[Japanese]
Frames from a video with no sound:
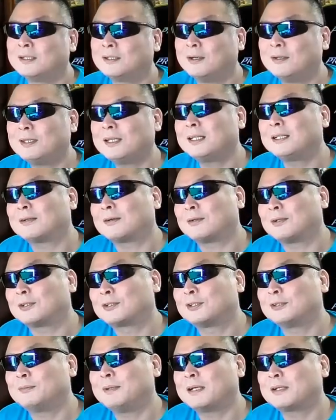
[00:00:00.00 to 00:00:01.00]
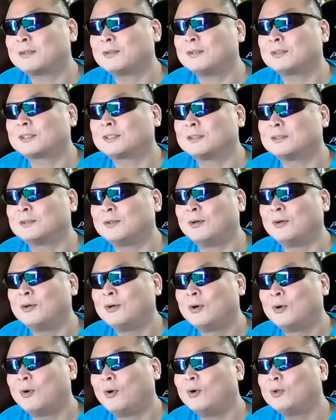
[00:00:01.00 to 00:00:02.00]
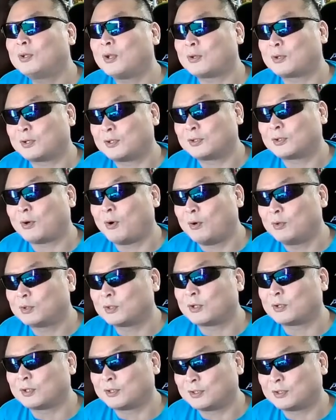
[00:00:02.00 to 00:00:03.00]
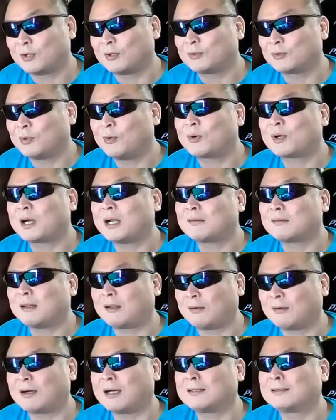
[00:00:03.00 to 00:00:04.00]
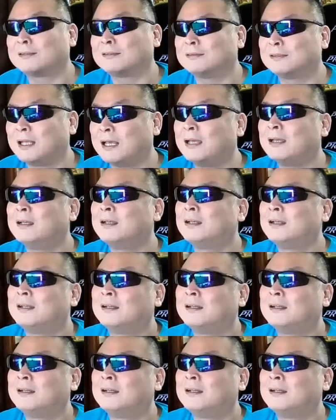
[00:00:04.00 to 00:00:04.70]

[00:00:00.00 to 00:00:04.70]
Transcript: その時にこの終末教師をオンの時とオフの時とどう変わるだろうかっていうね